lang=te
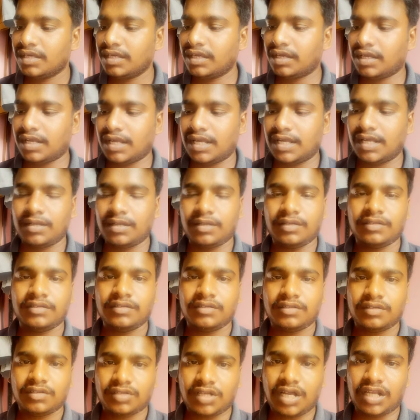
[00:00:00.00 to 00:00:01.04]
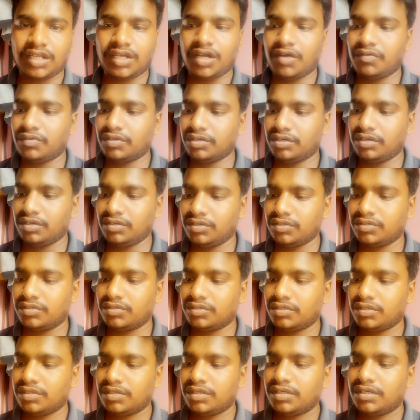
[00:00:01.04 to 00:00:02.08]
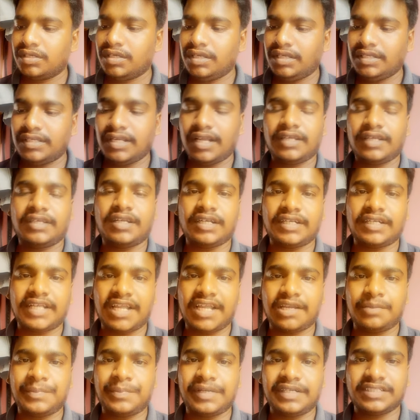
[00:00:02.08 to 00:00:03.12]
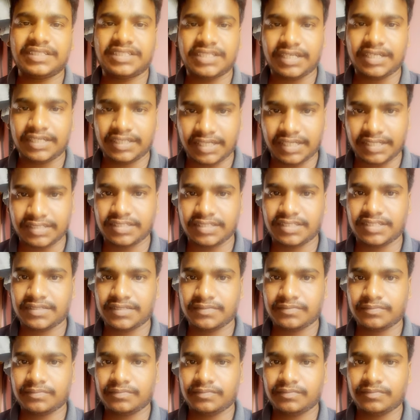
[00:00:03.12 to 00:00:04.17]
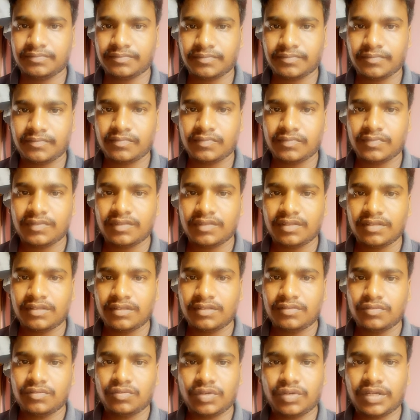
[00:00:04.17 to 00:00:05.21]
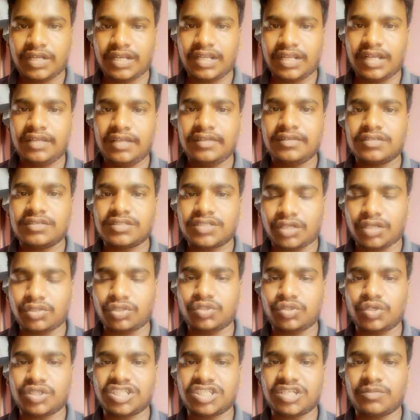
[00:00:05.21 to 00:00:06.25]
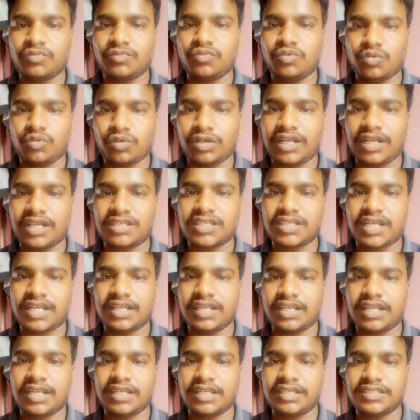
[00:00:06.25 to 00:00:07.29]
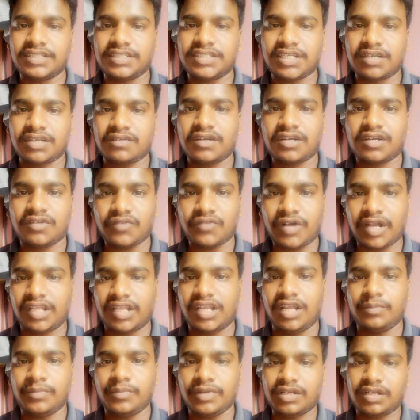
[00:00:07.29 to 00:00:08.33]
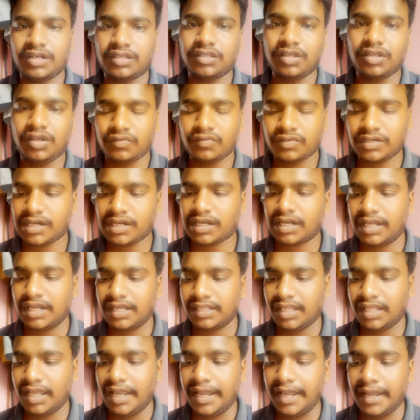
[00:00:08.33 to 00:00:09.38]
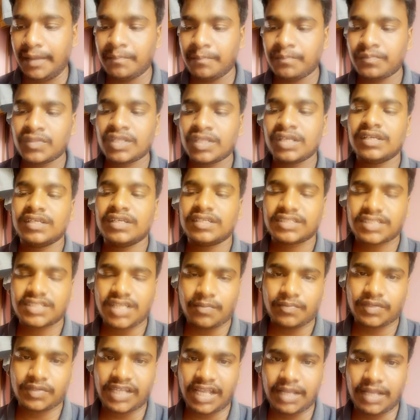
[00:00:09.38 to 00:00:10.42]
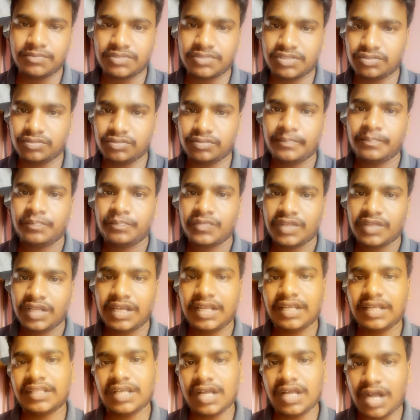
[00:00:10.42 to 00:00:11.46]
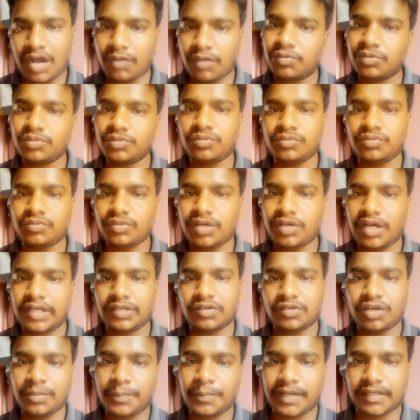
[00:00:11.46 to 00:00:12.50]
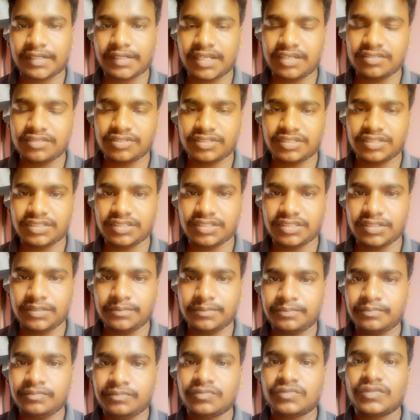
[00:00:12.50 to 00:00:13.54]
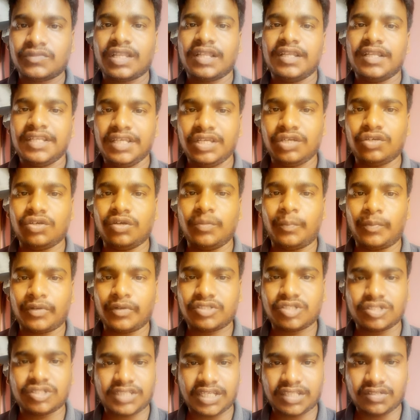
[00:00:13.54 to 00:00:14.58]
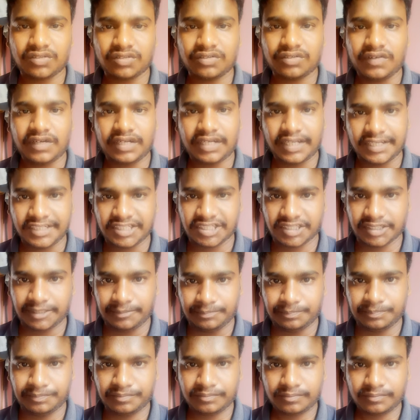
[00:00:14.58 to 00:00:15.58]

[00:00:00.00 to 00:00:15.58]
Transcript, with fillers: ఇంకా నాలుగవ రూలు ఎంటర్టైన్మెంట్ సెంటెన్స్ ఓకేనా సంతోషము ఉల్లాసాన్ని కలిగించేటువంటి వాక్యాలు మీకు అందులో ఉన్నట్లయితే సమ్ టైమ్స్ లేదా అవును అని కూడా పెట్టాల్సి వచ్చింది నీకు బుక్స్ చదవటం అంటే ఇష్టం